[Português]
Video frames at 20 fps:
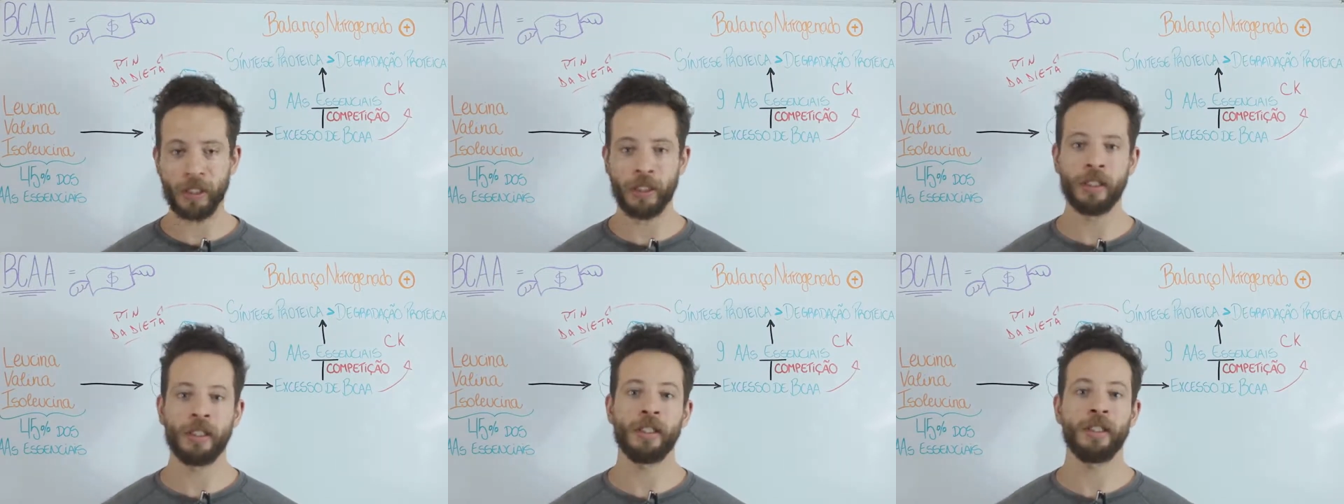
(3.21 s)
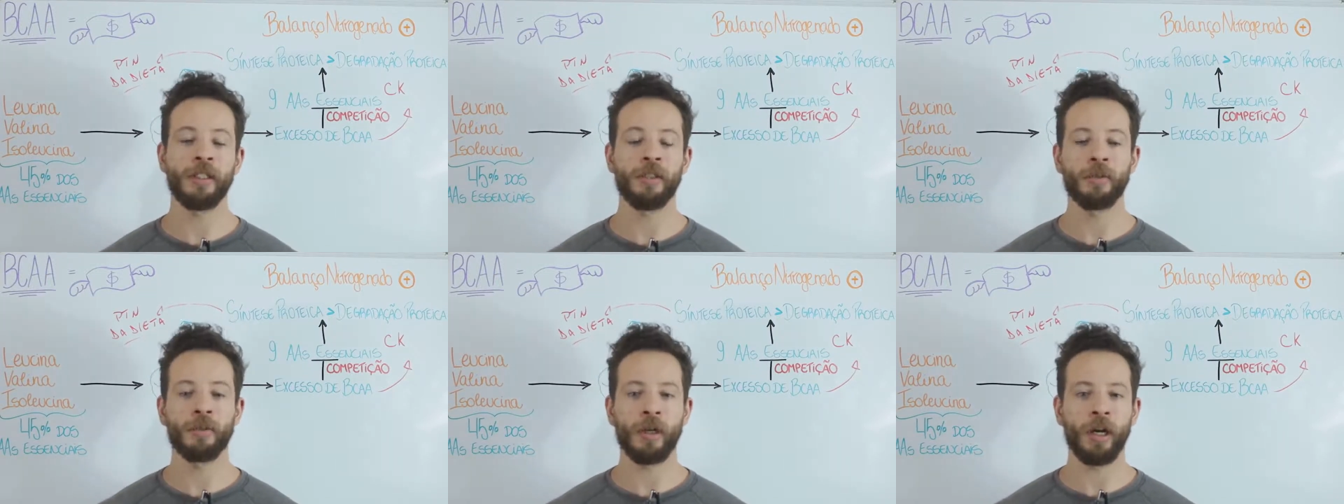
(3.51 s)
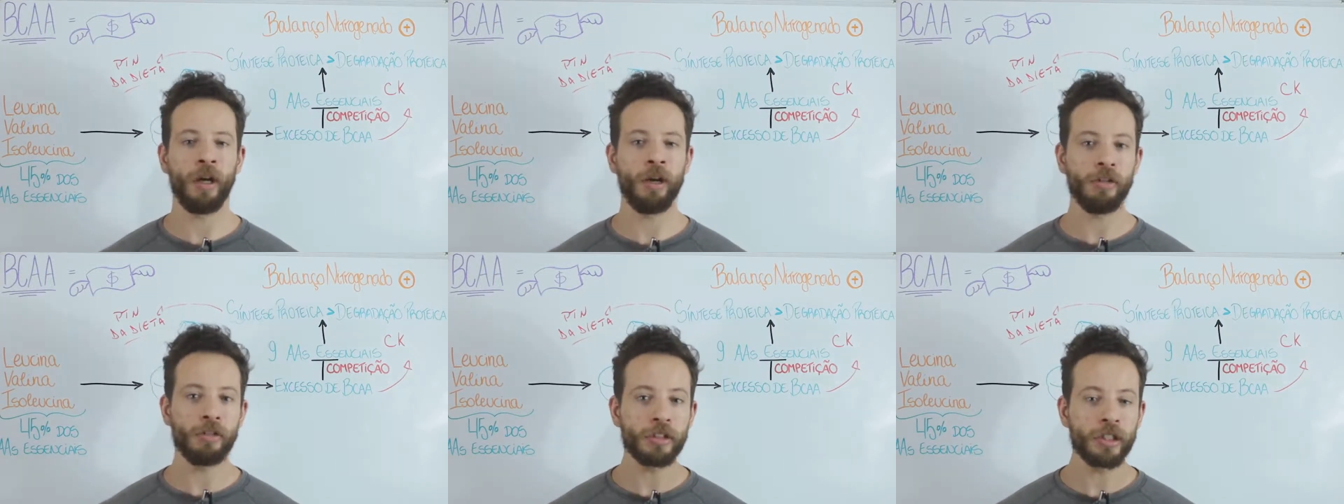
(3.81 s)
que
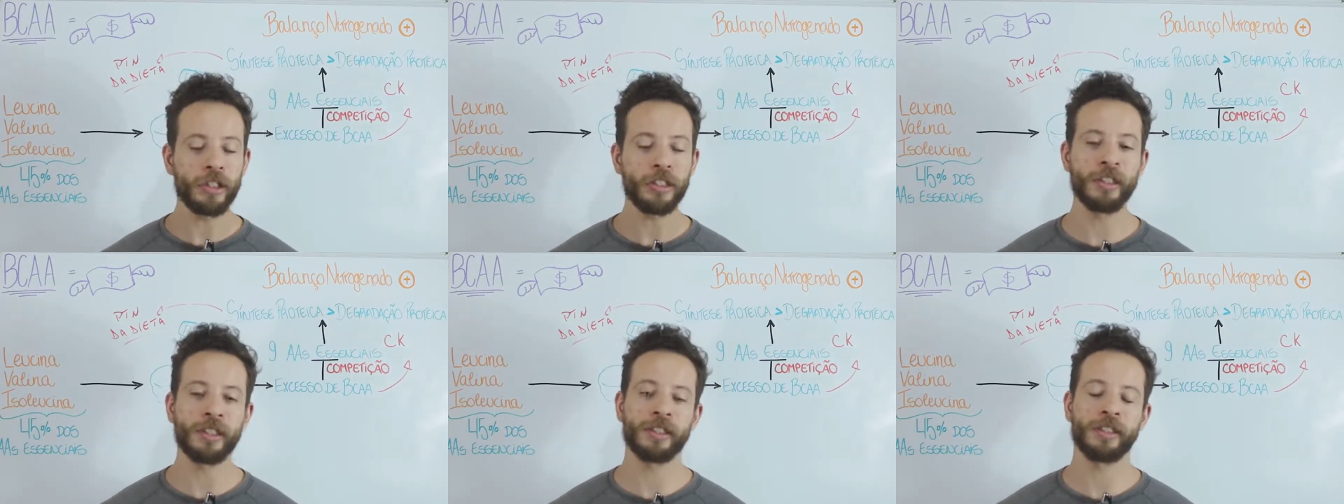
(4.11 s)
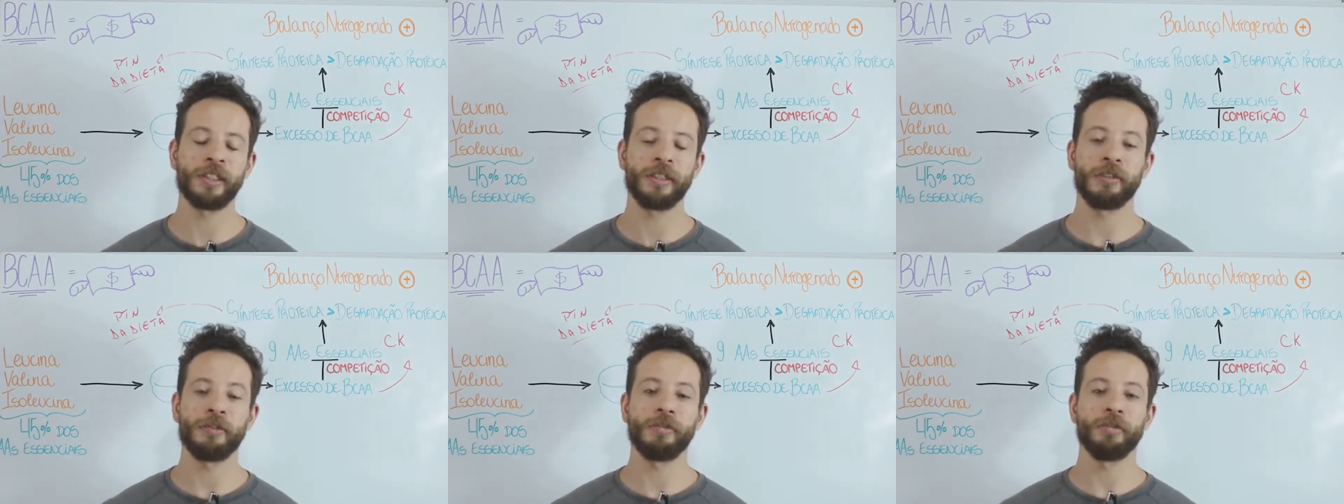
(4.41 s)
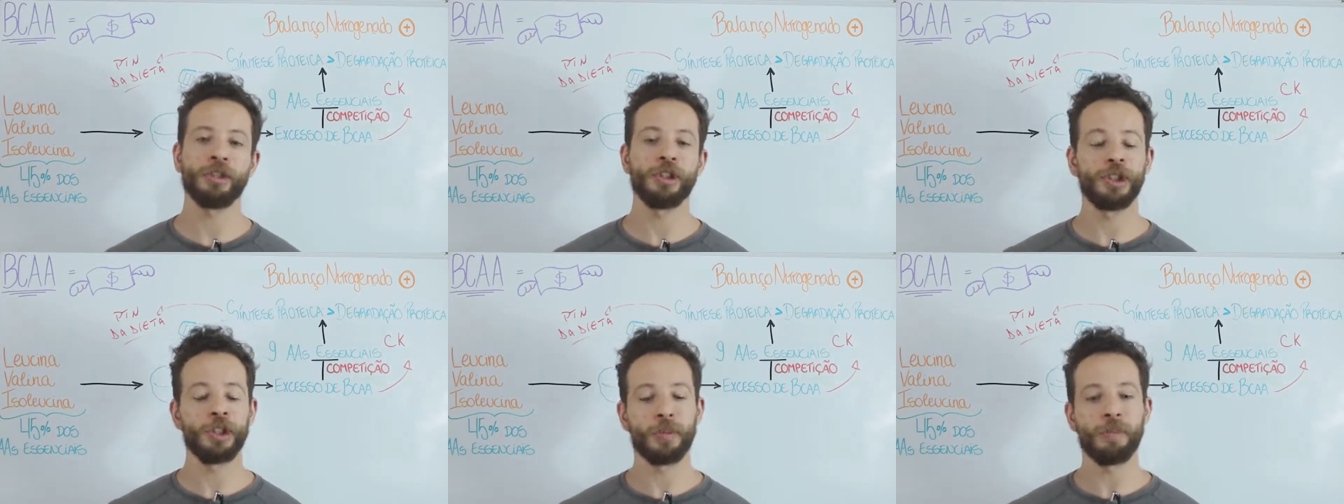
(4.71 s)
a
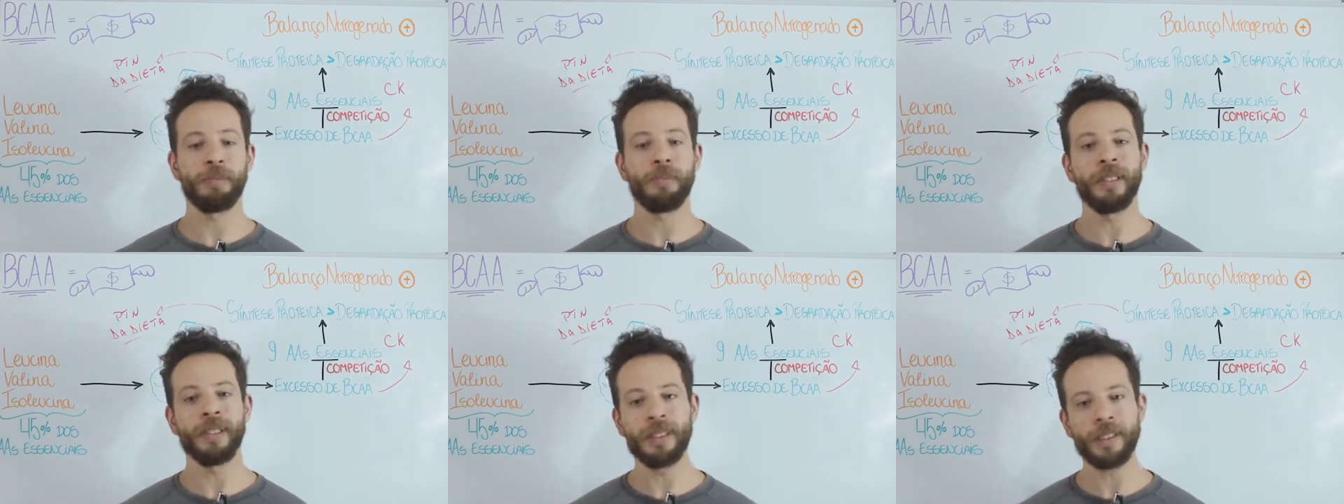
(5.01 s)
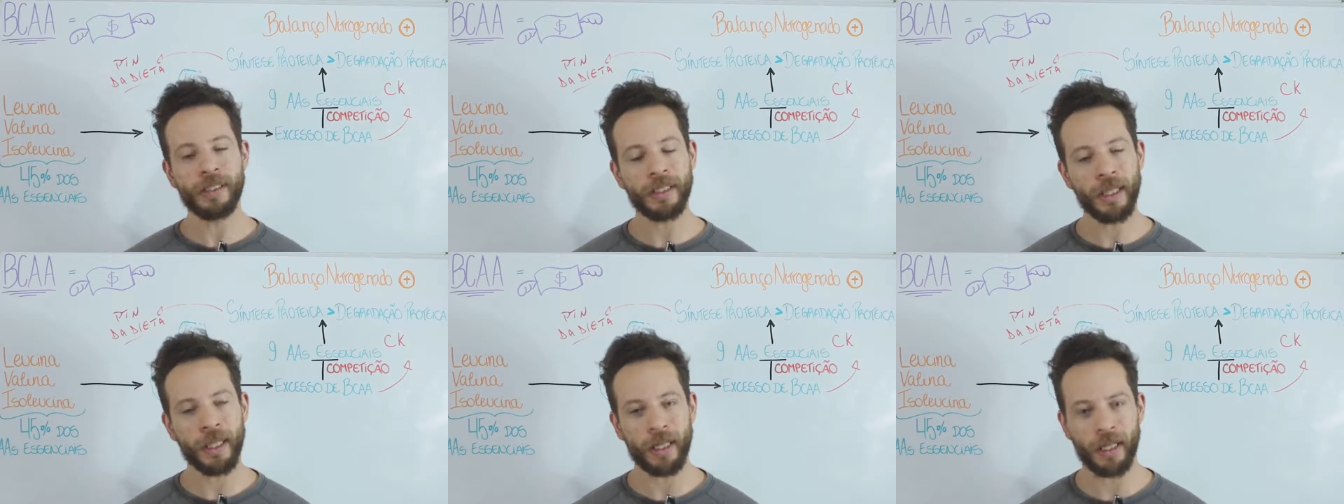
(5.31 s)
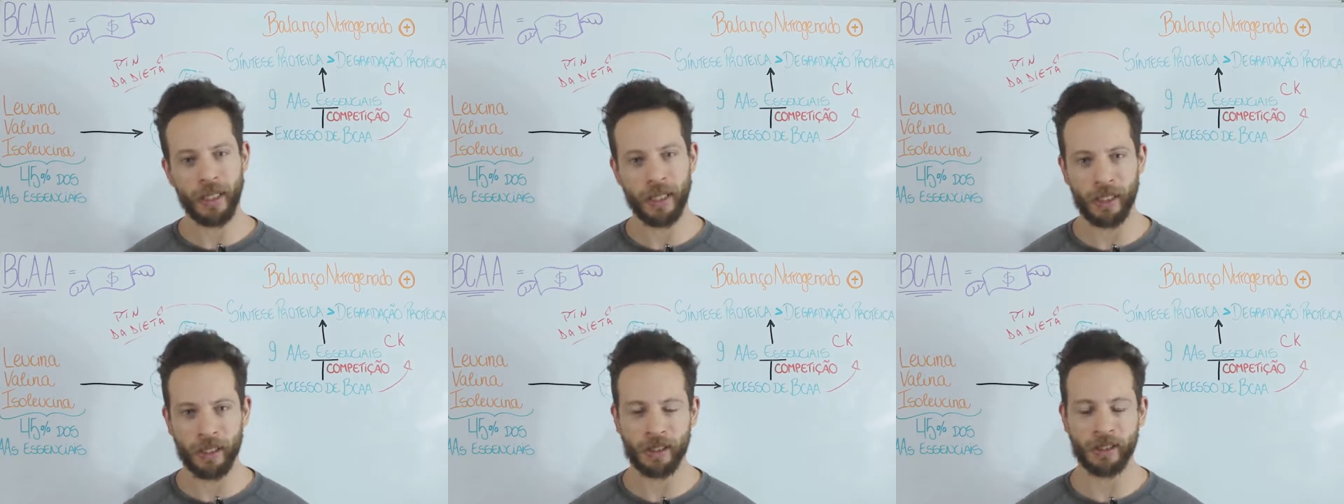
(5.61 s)
utilização de
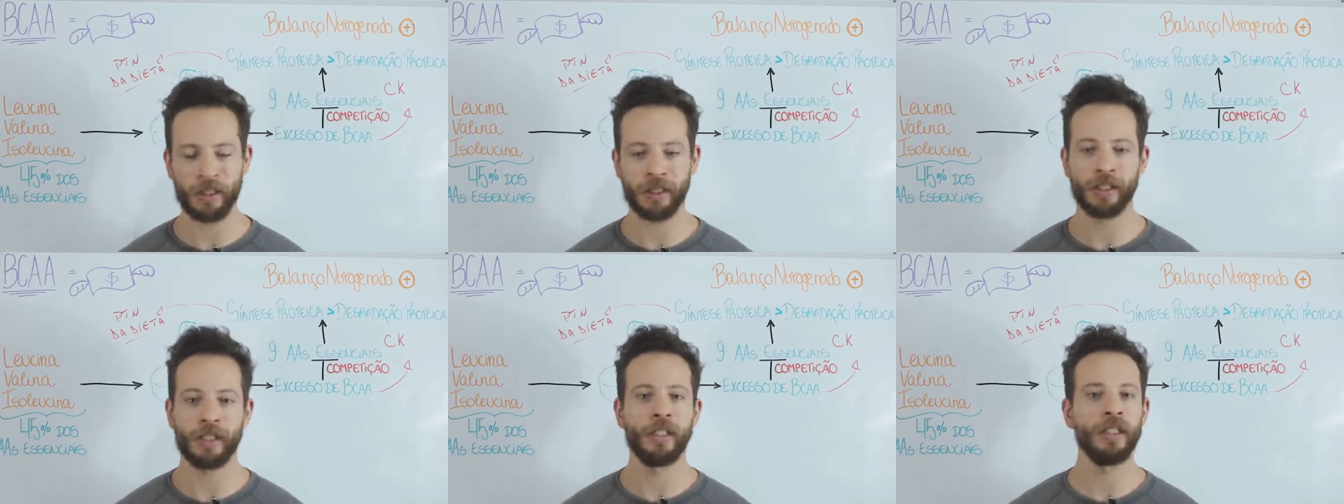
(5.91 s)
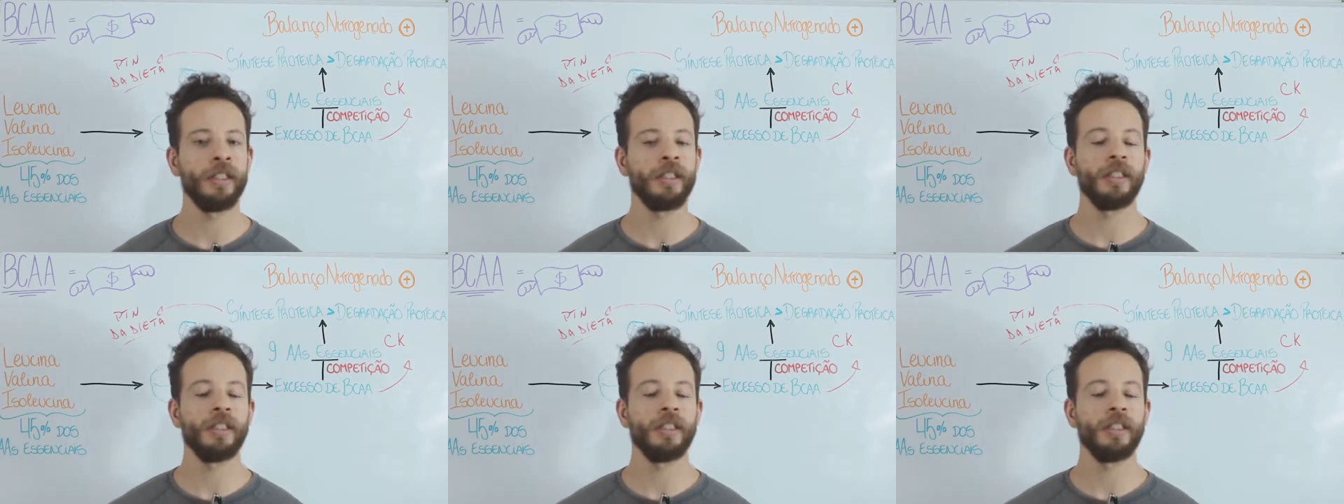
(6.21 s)
BCAAs